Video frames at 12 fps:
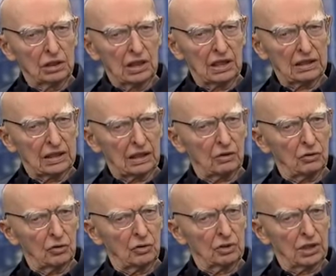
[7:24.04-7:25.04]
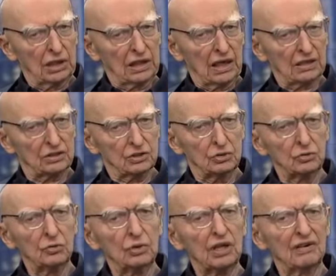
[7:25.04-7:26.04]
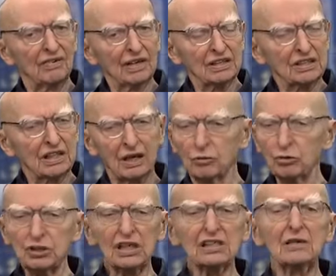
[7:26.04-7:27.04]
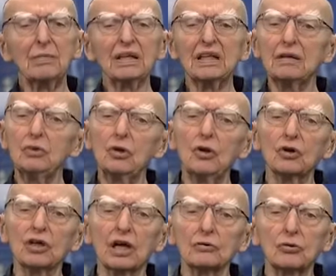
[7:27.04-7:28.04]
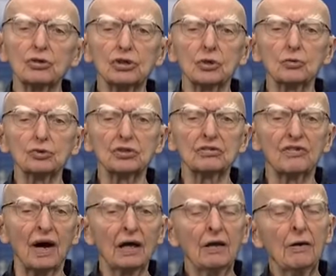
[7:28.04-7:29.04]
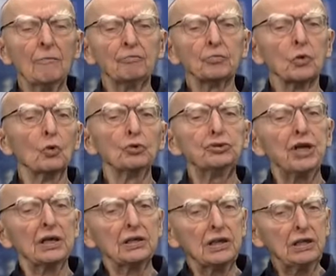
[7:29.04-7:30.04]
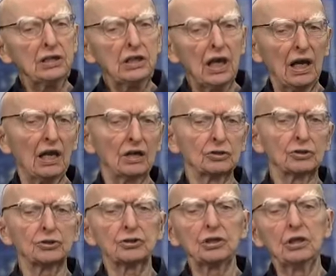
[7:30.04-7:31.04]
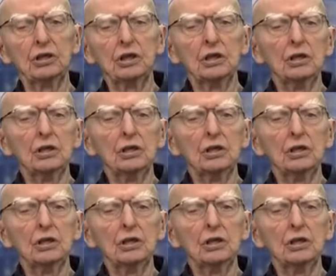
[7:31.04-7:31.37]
dla tego najazdu lewackiego. Już ta sama terminologia, której się używa, uciekinierzy,